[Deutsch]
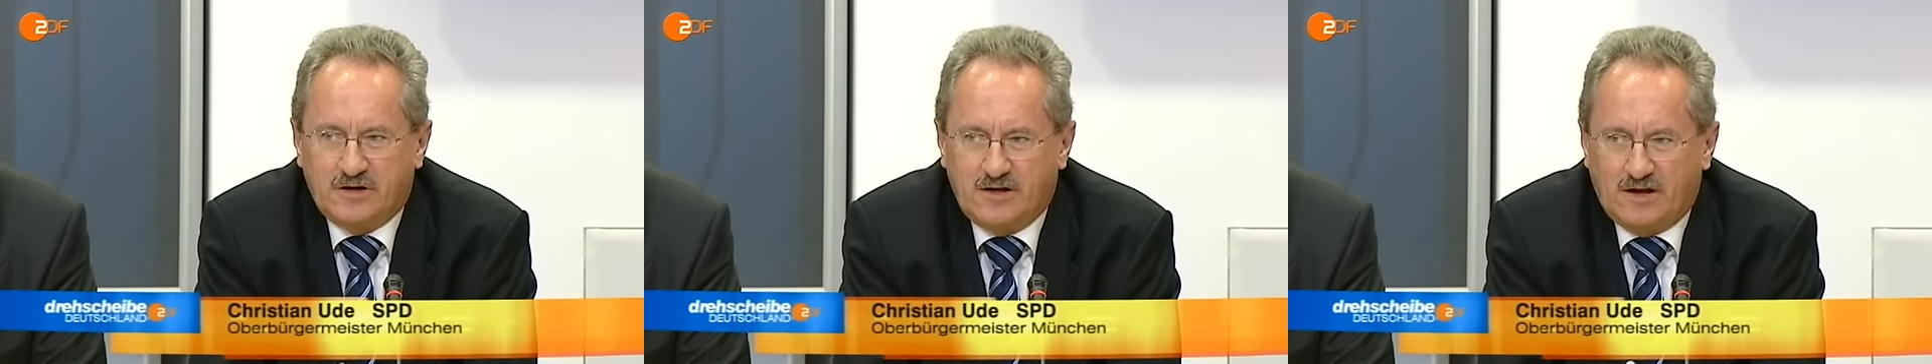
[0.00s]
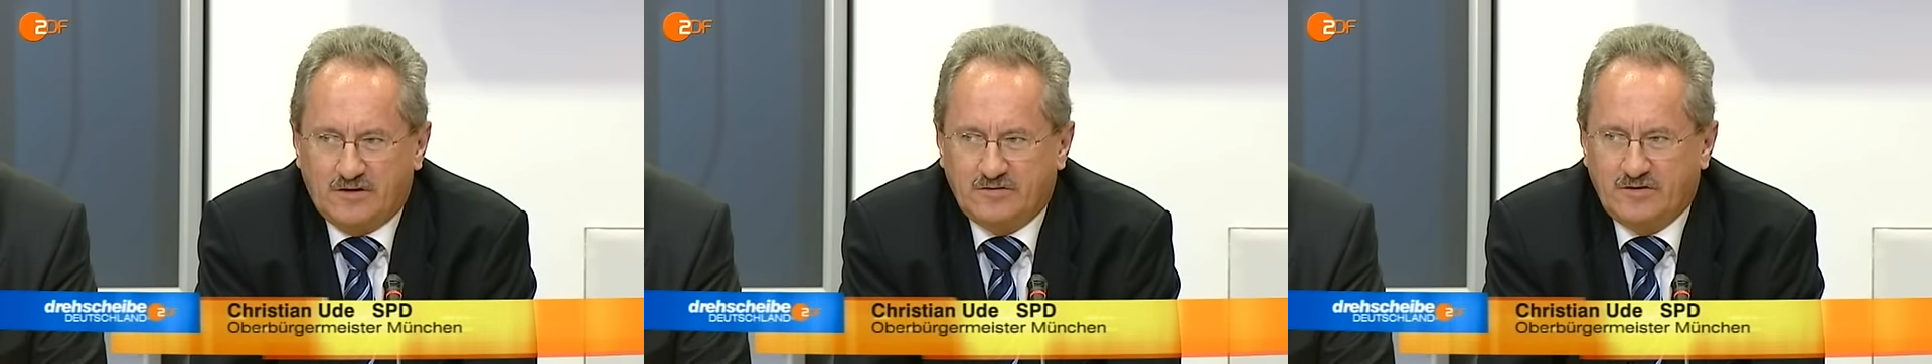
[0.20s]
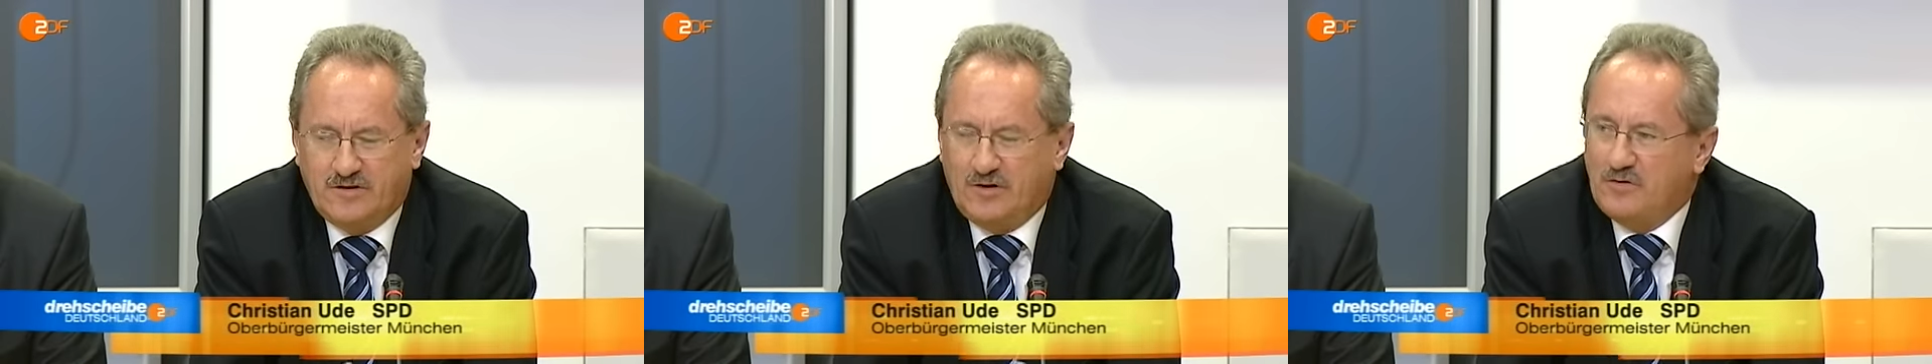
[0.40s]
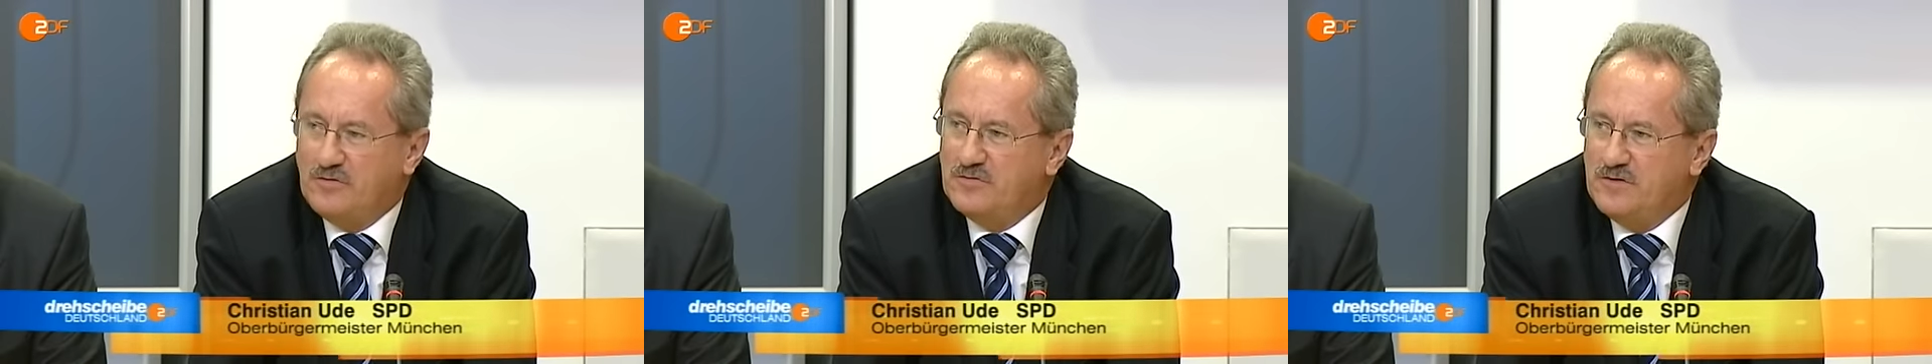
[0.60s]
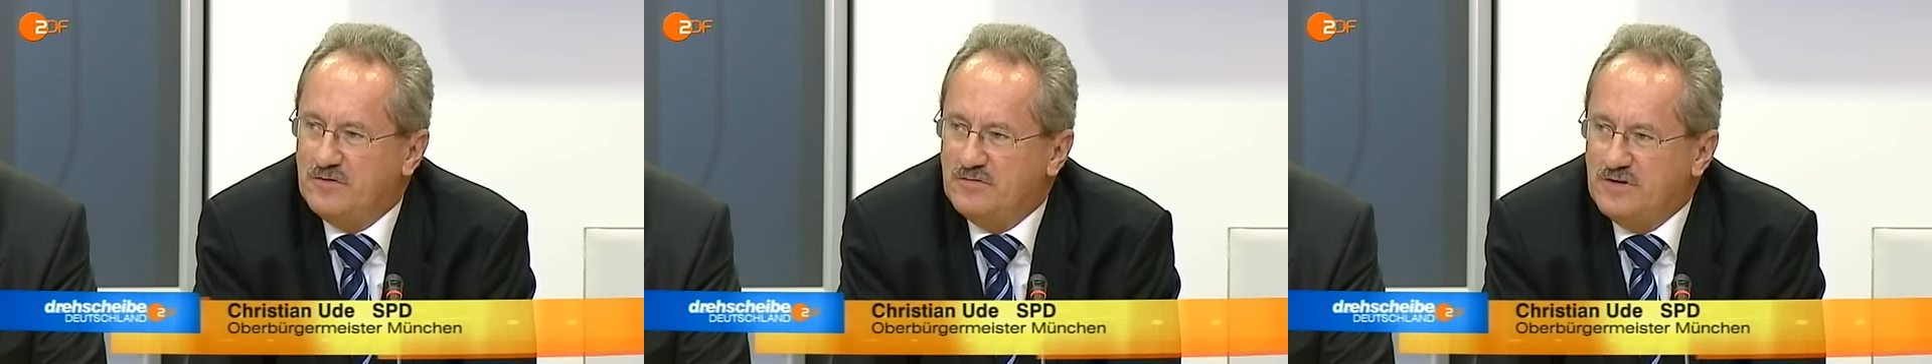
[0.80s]
Klasse
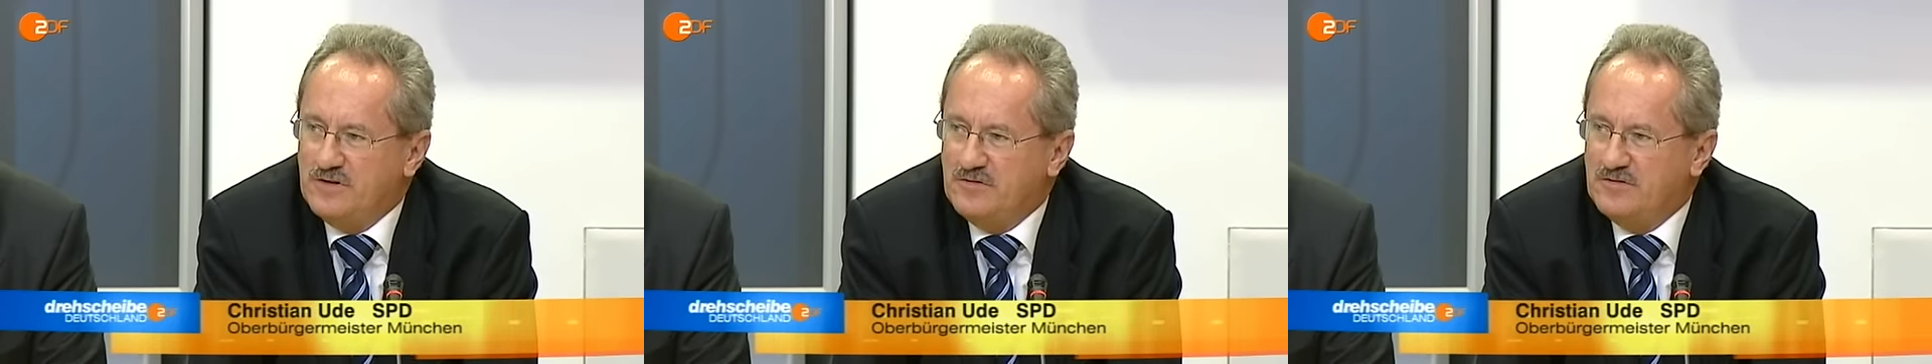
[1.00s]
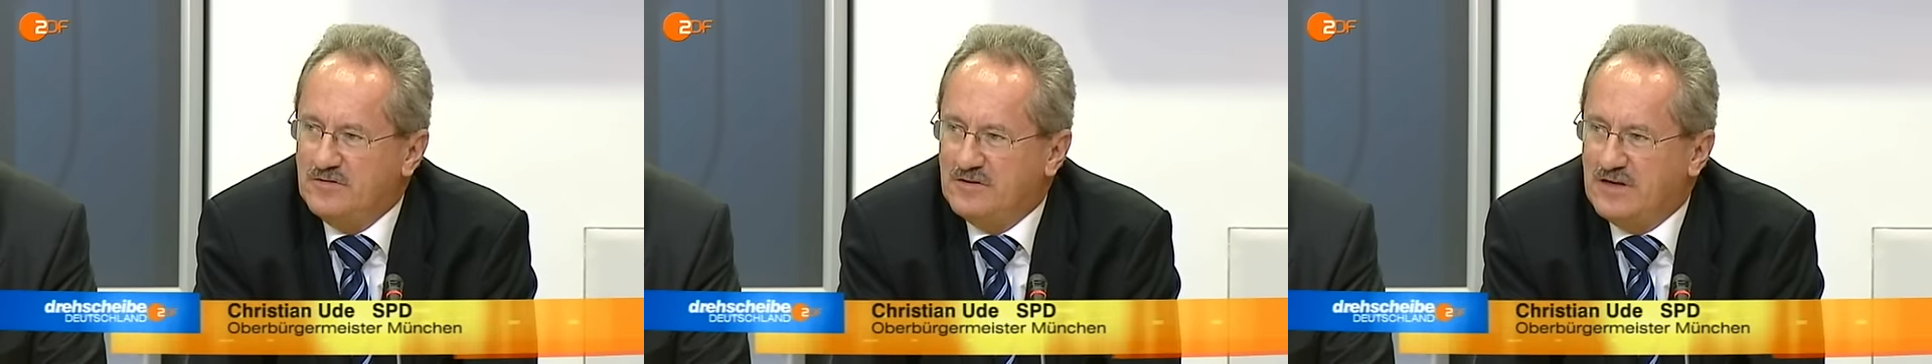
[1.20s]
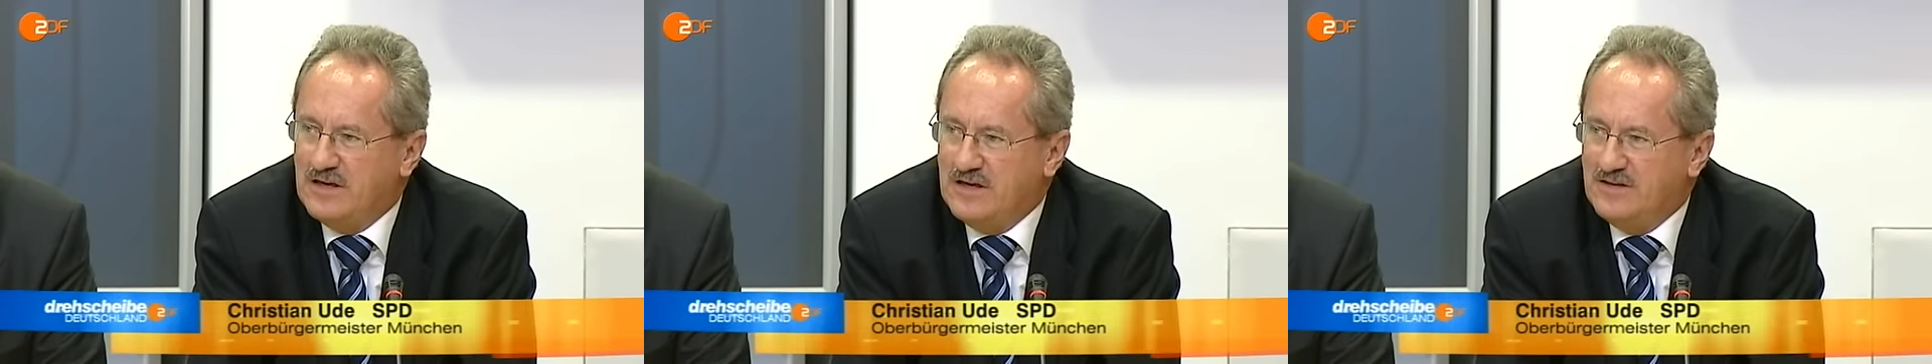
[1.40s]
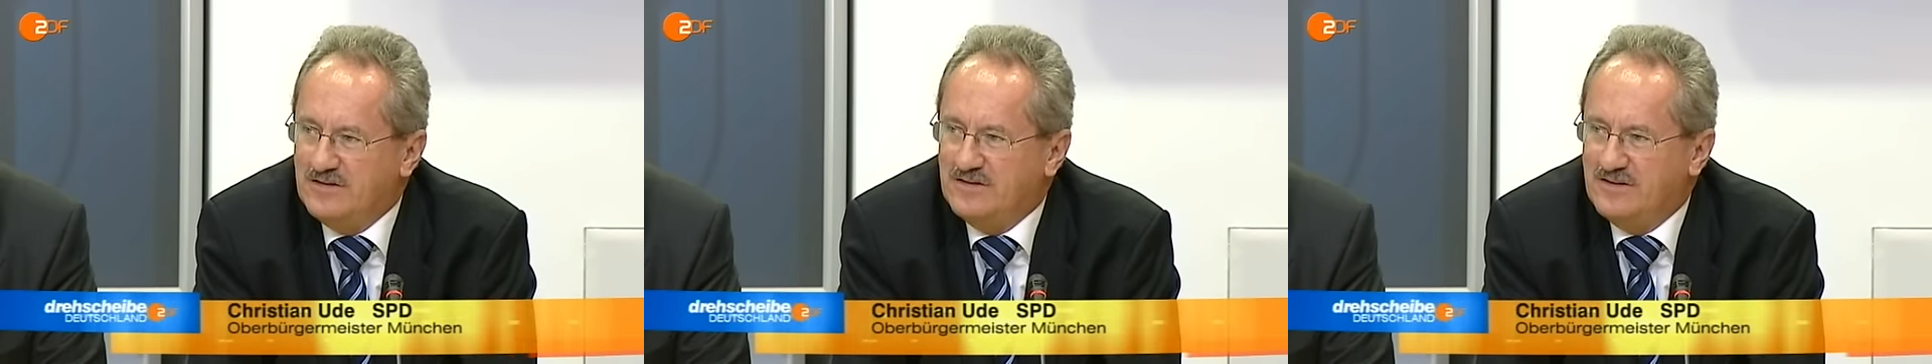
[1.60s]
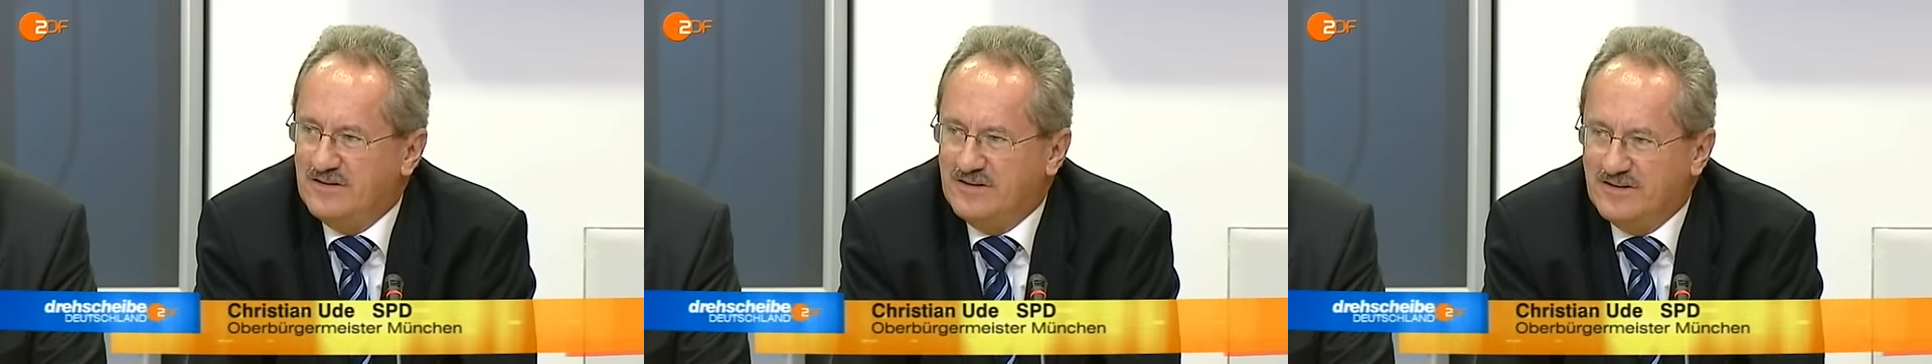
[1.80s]
auf die Wiesen
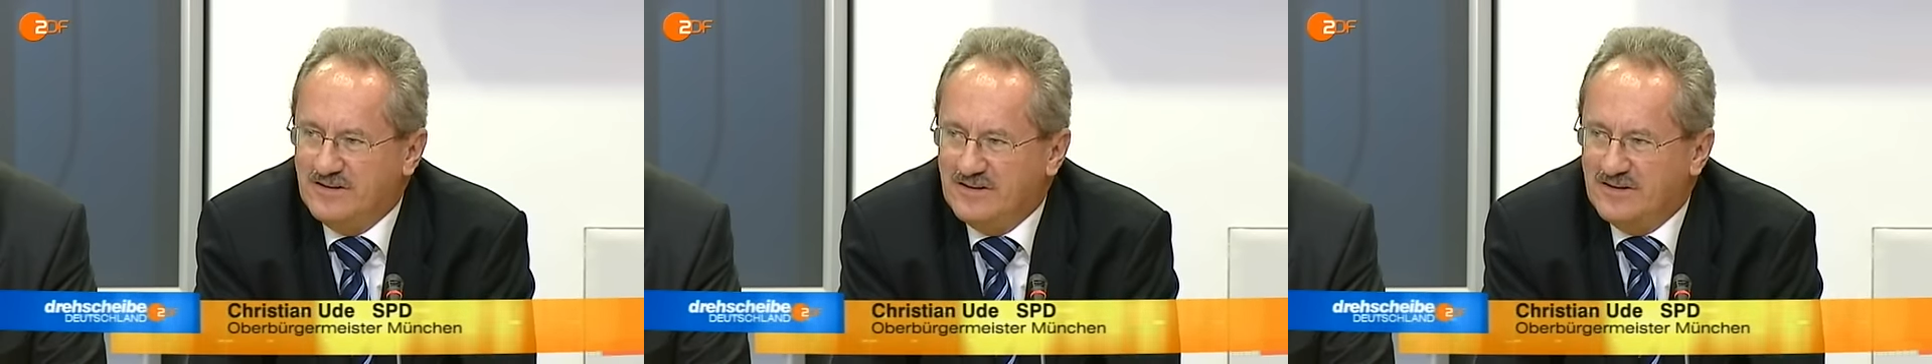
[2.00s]
gehen